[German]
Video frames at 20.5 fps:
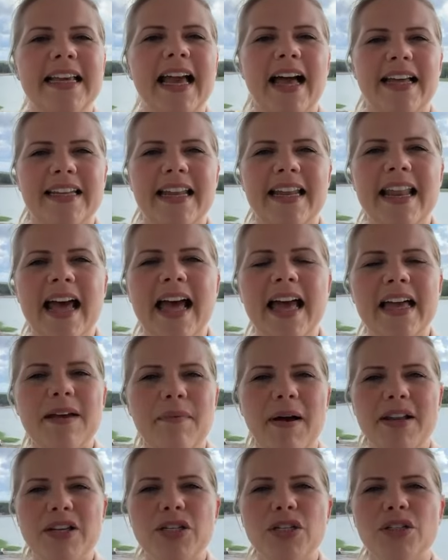Ja, danach
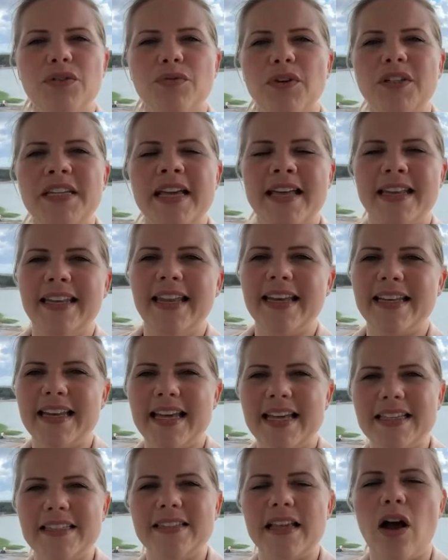im Anschluss wird
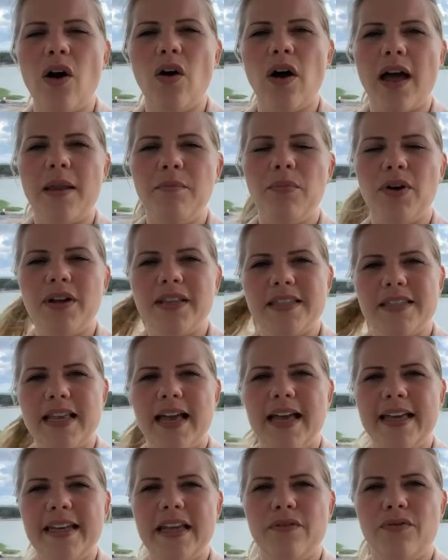Niklas auch an Bord
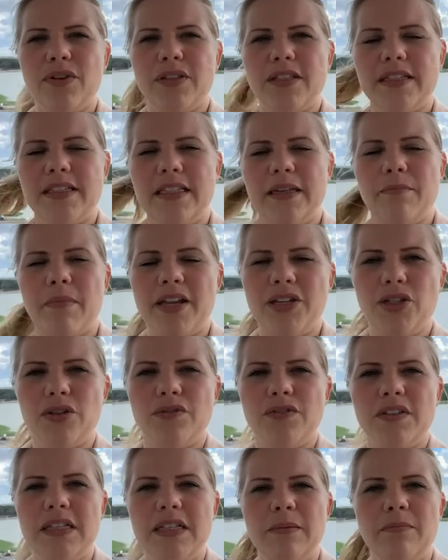sein. Er wird sich die Mein
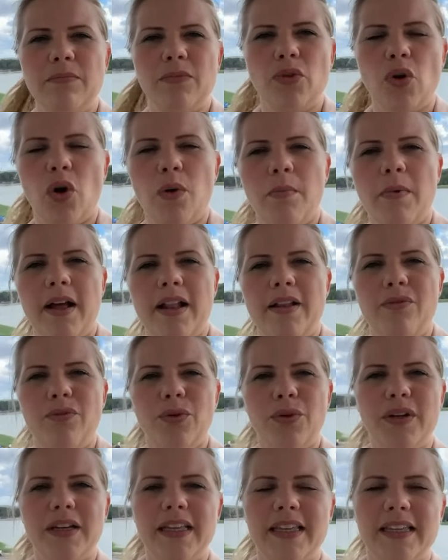Schiff 7 nochmal
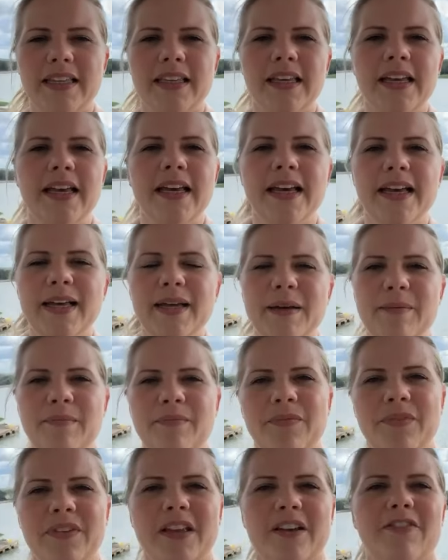wirklich
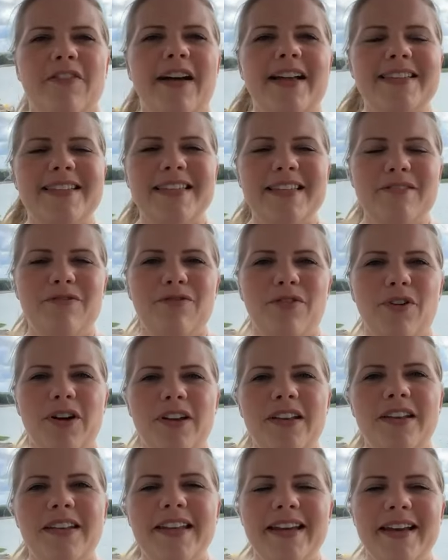ähm, quasi
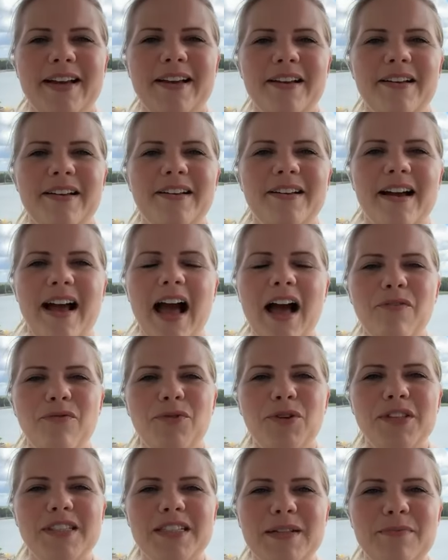von der äh,
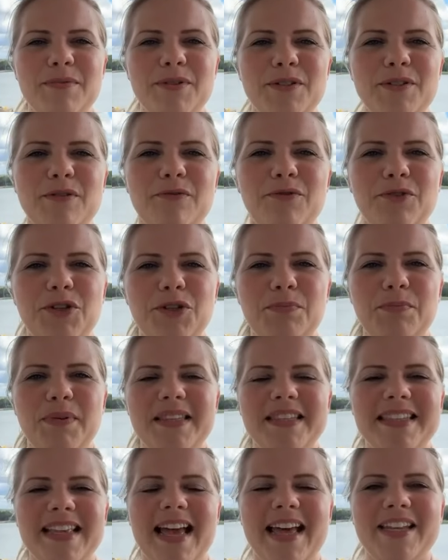Haarwurzel bis zur
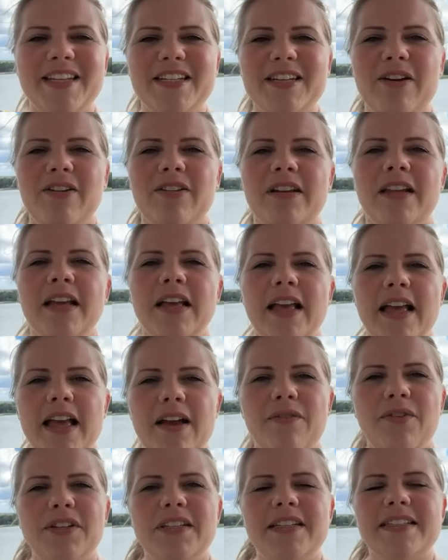Fußspitze anschauen.
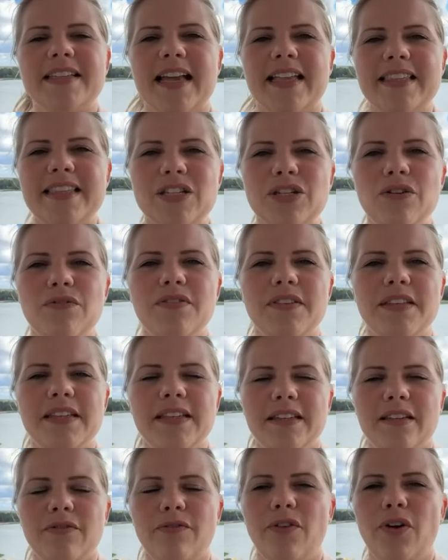Er wird das ganze Schiff
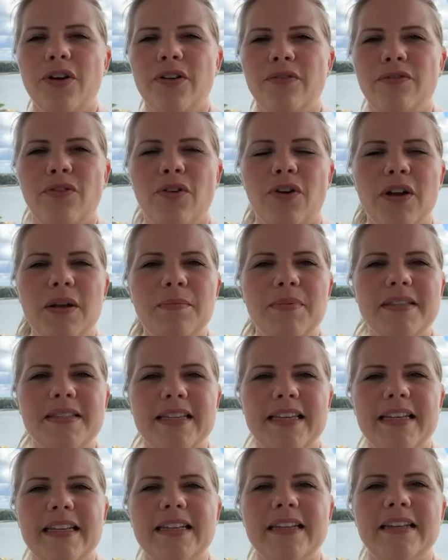sich von vorne
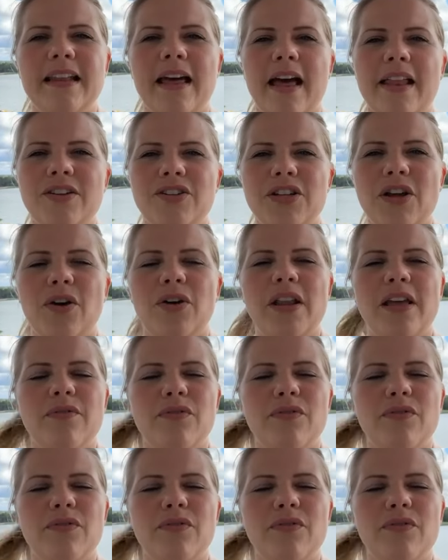bis hinten anschauen.